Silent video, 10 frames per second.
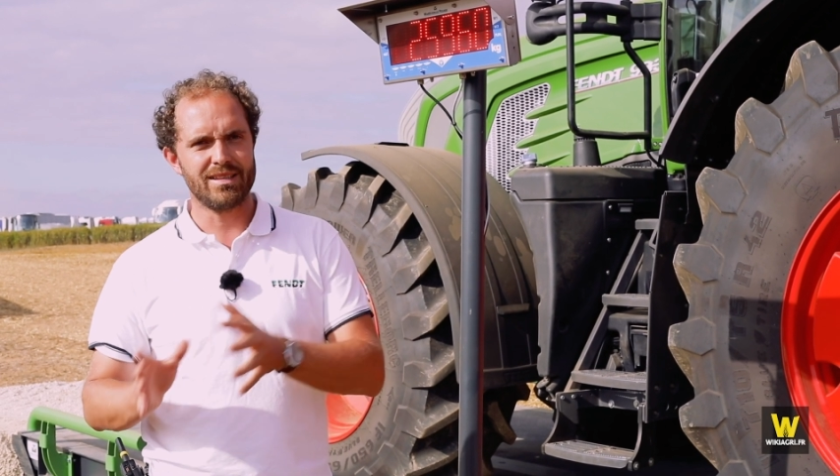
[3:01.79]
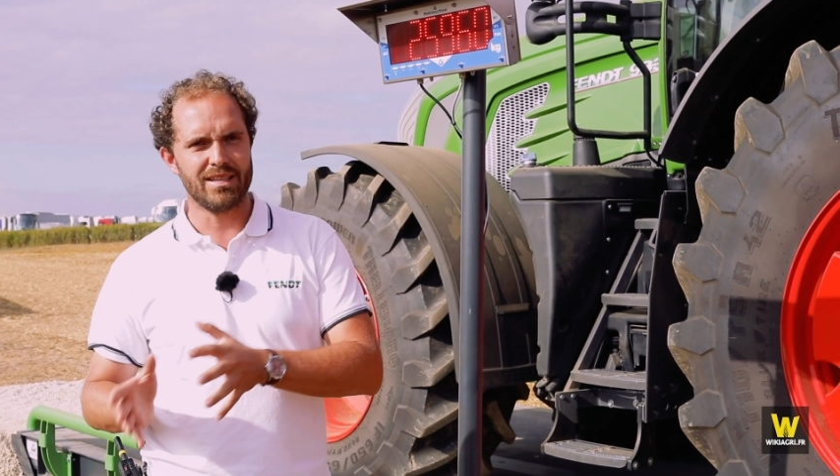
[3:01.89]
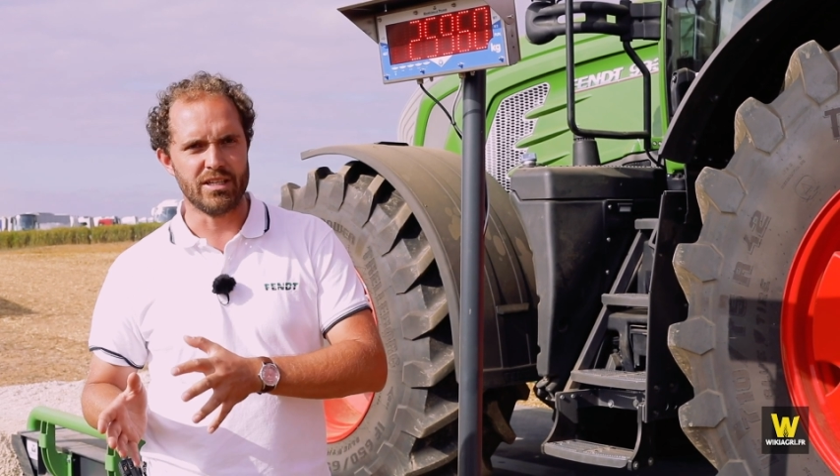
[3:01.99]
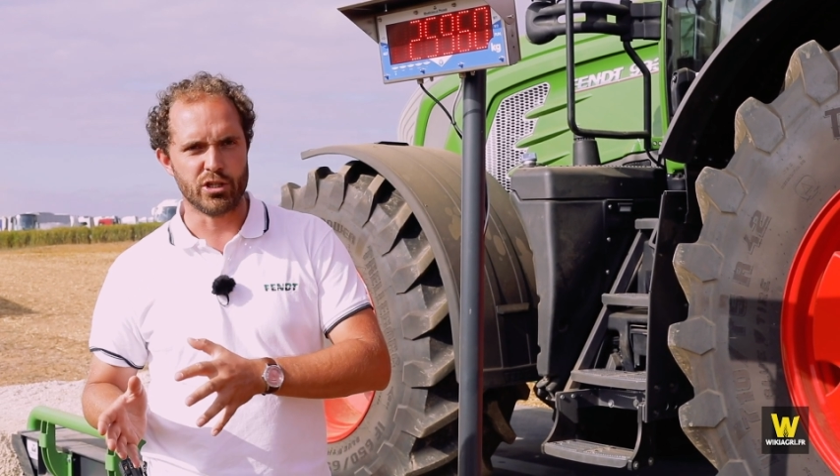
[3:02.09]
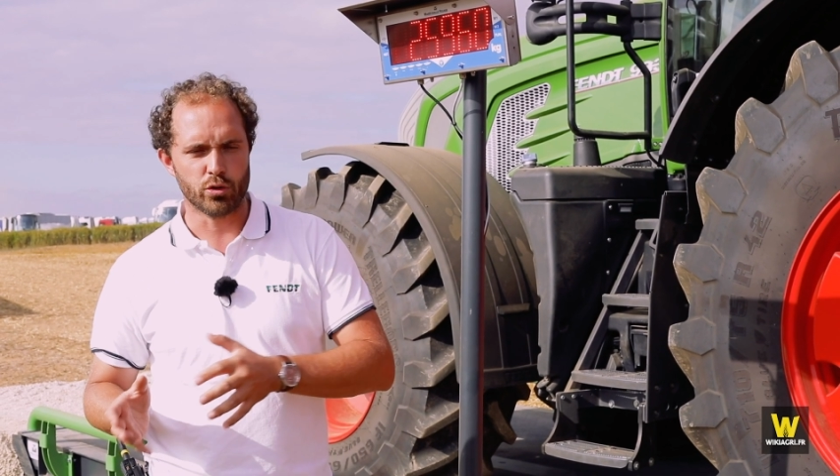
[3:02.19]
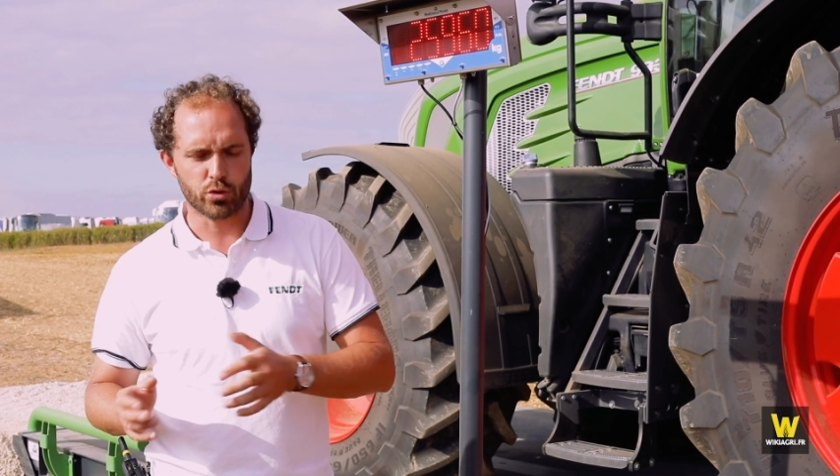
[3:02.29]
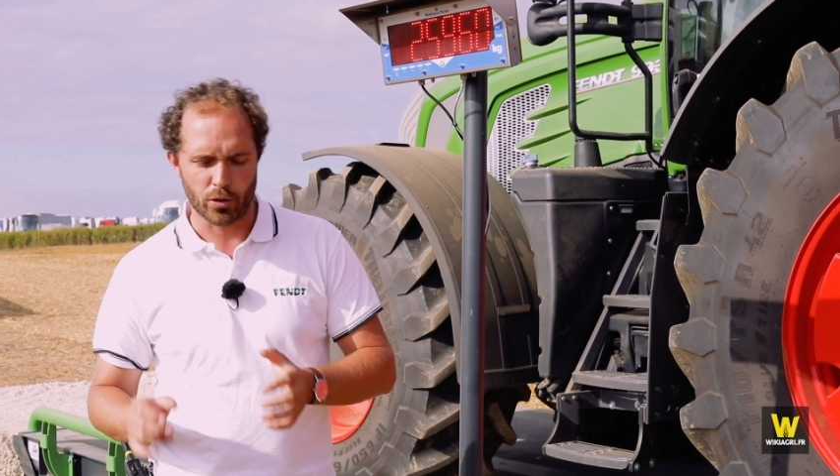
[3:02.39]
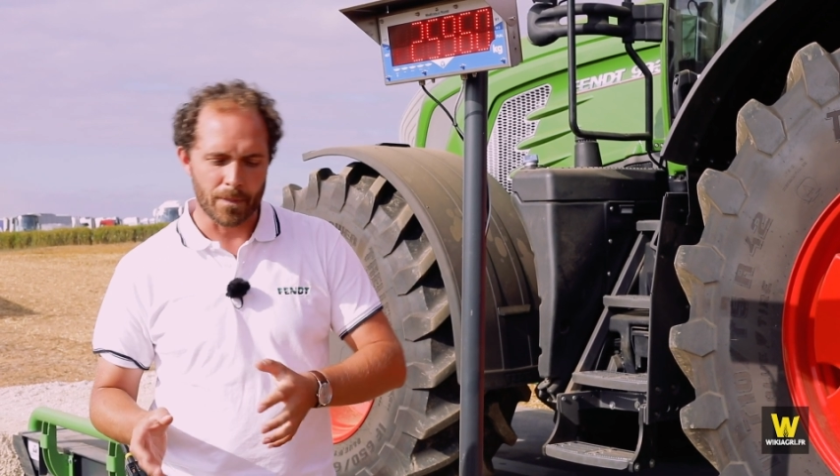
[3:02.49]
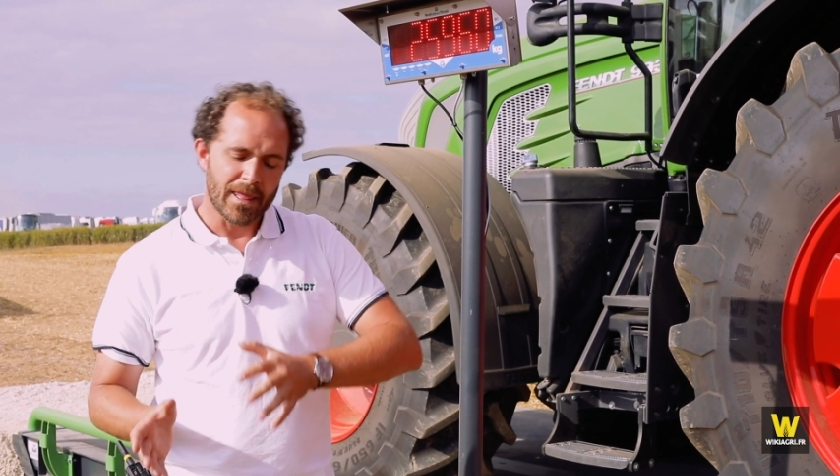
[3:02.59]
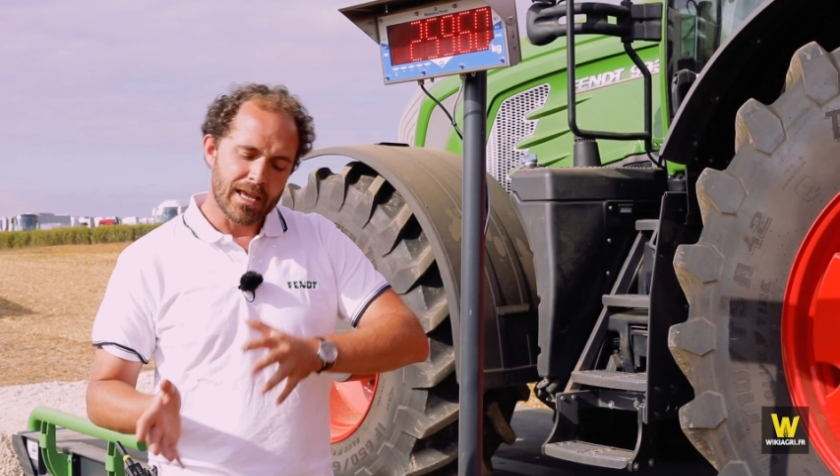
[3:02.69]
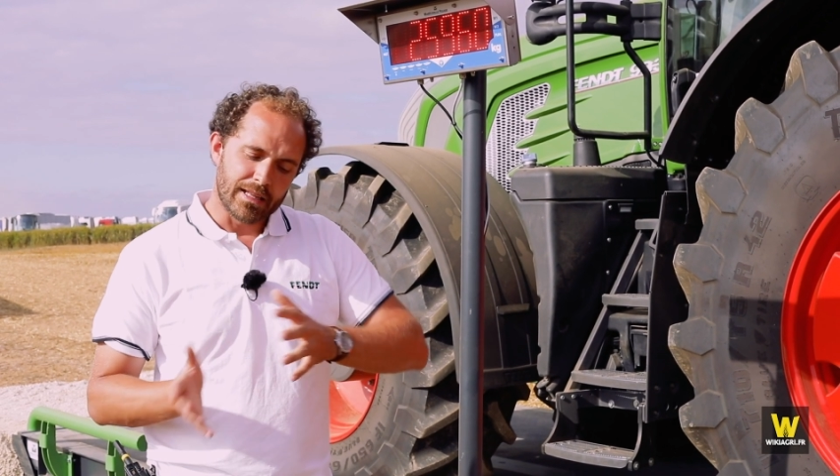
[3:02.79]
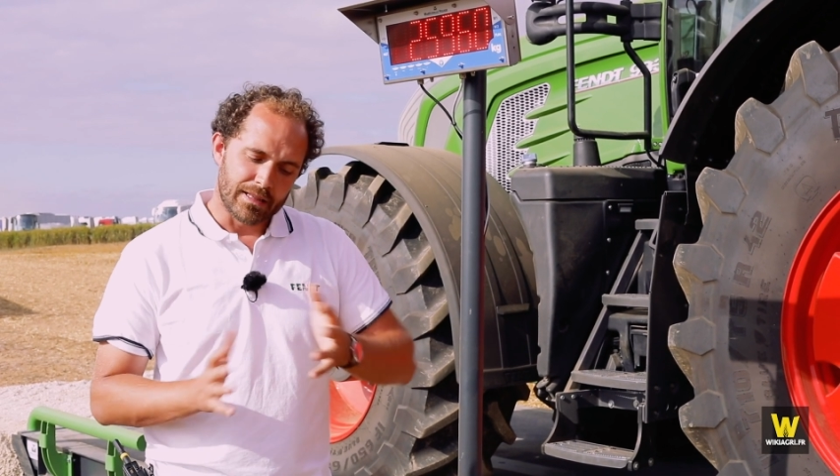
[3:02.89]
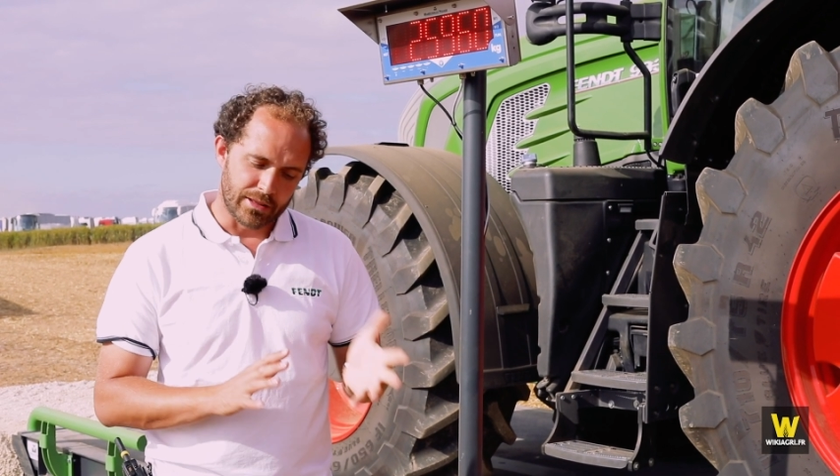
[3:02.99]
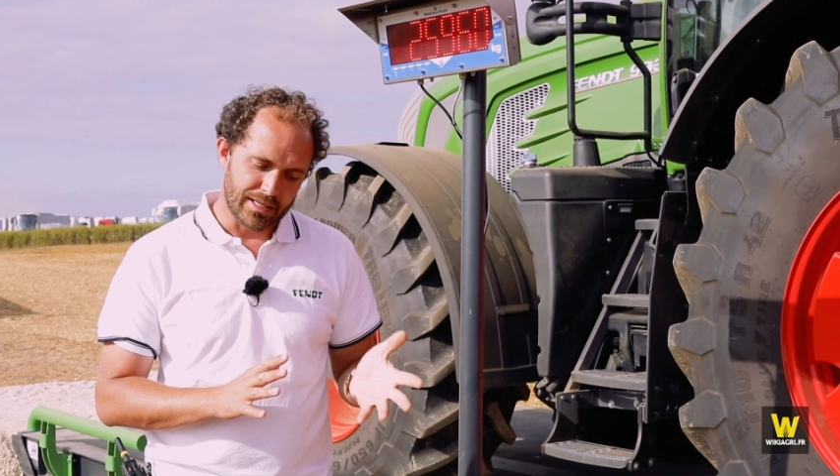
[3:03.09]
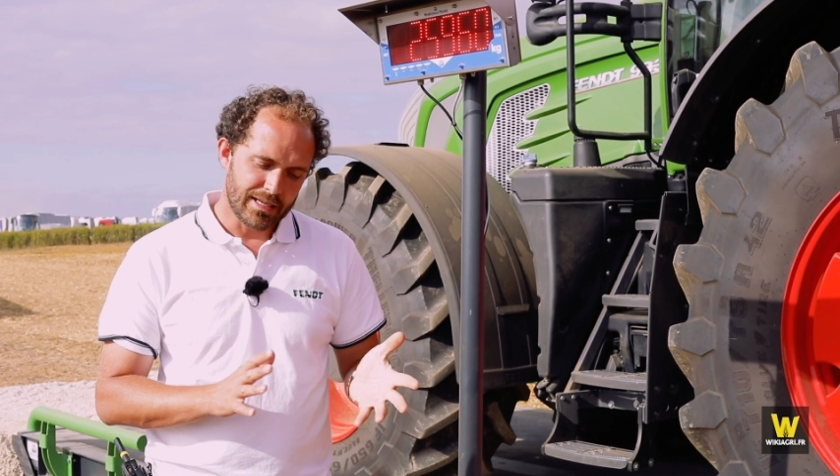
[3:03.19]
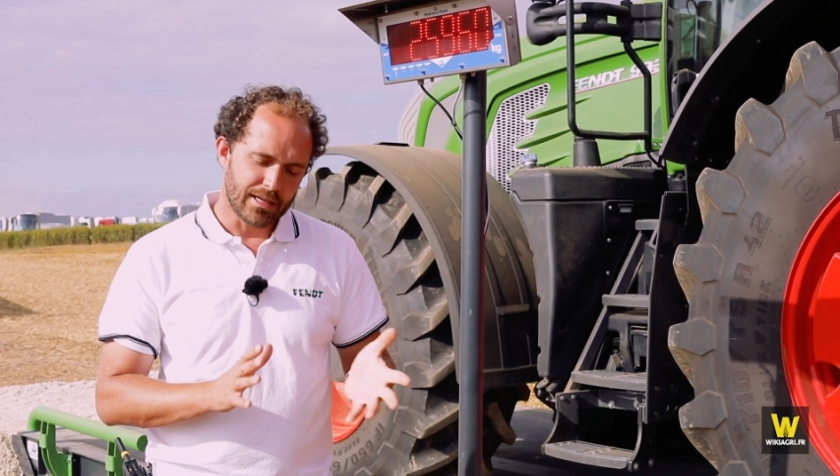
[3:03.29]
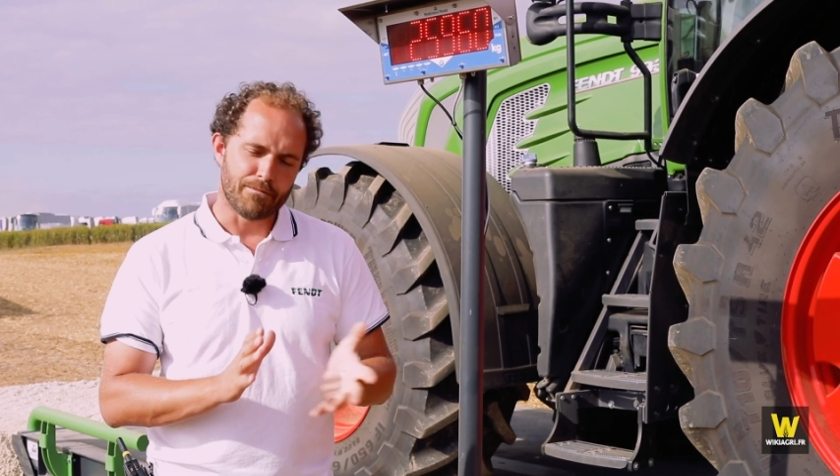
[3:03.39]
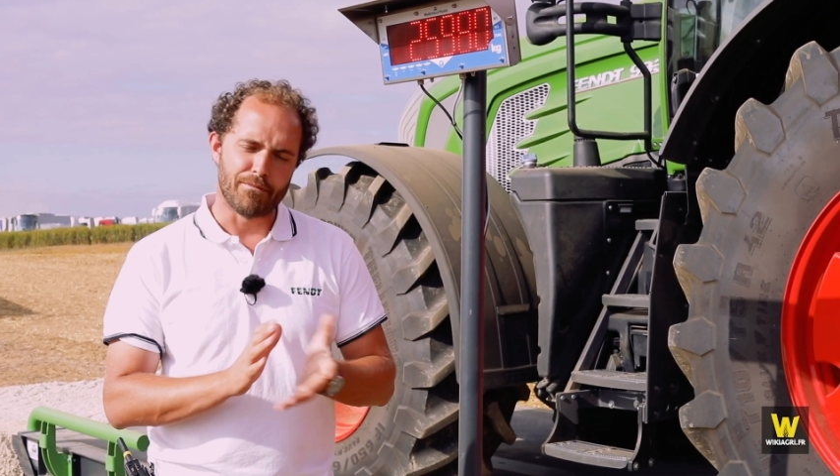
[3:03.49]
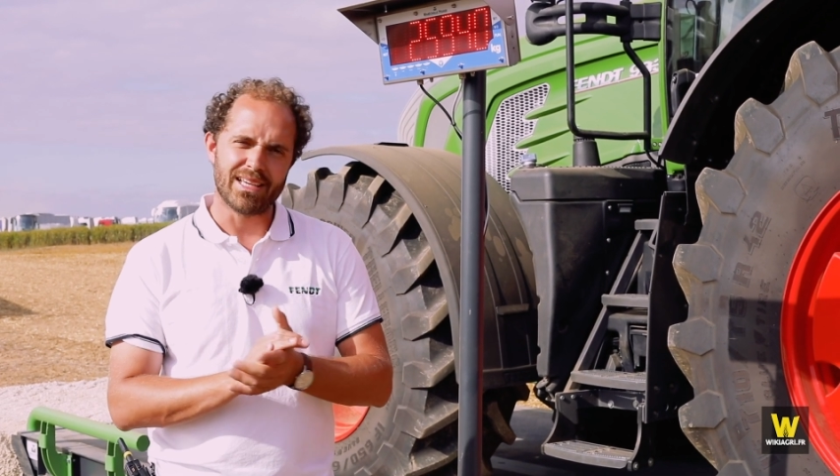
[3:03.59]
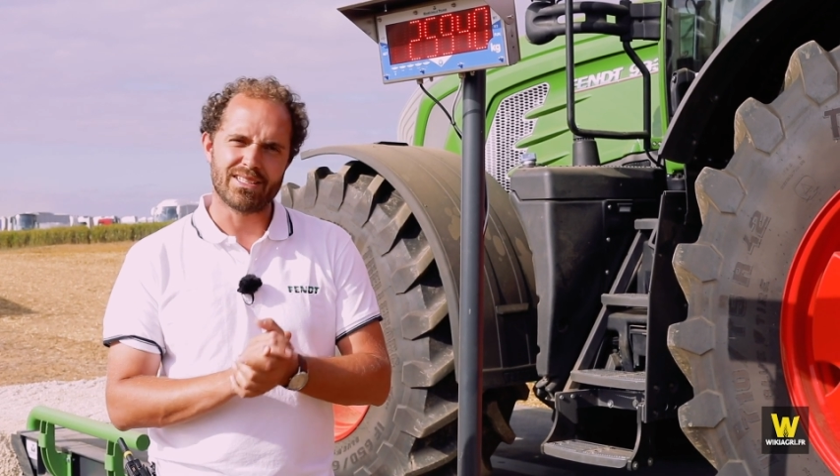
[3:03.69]
intelligente des
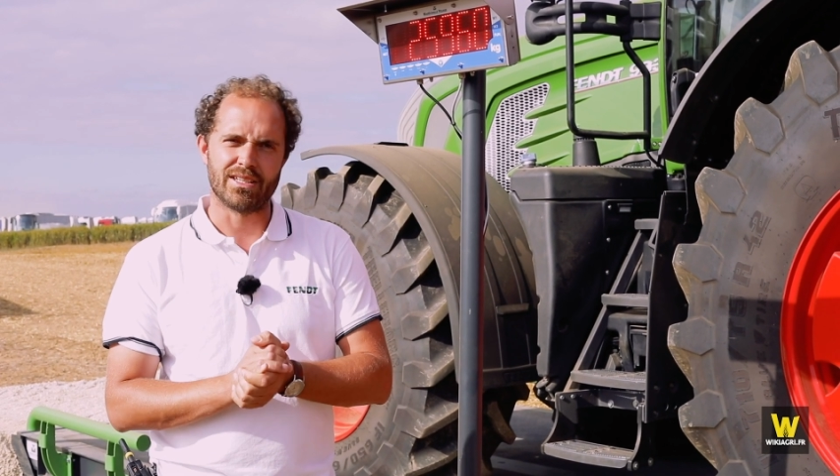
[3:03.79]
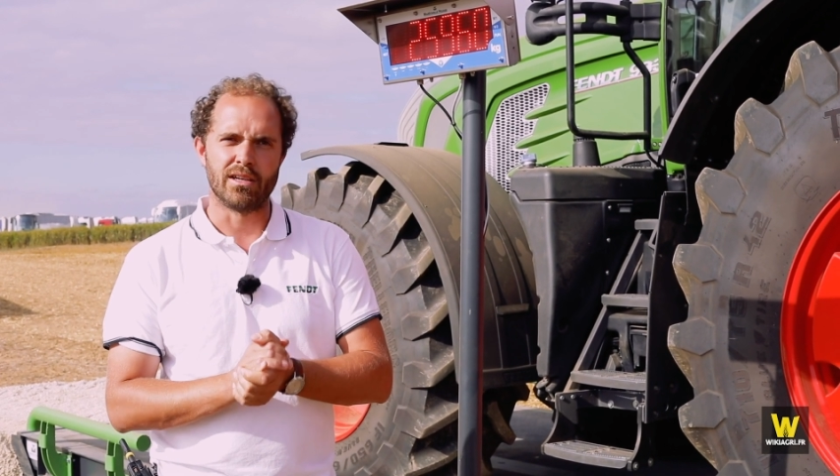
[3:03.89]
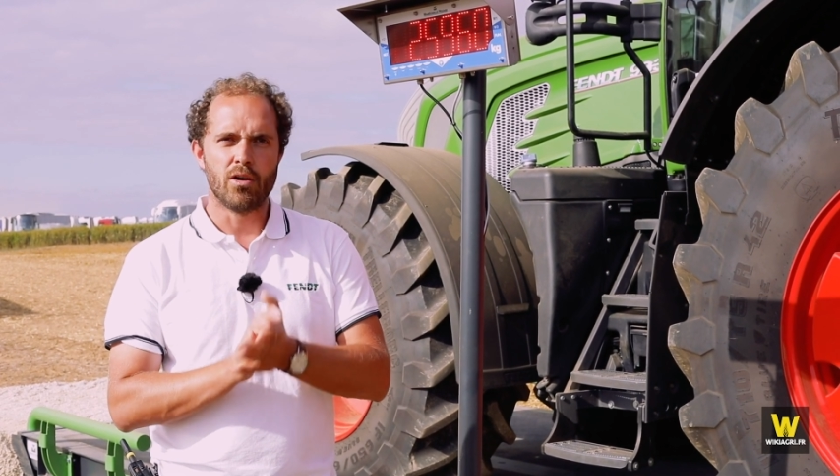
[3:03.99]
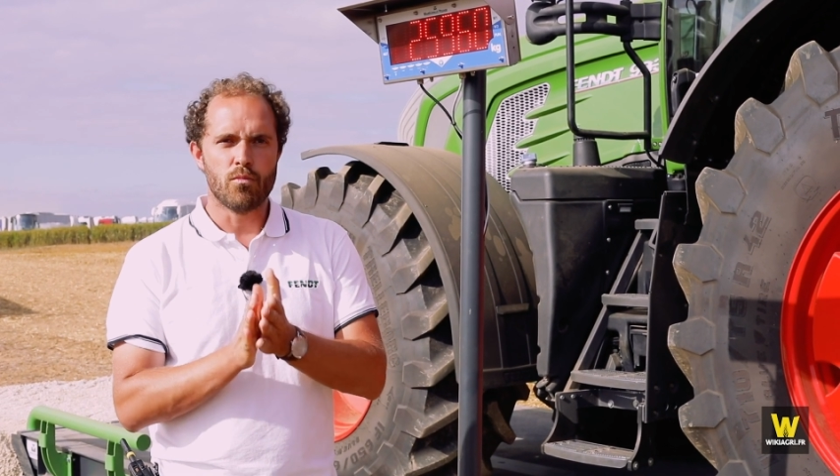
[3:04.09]
masses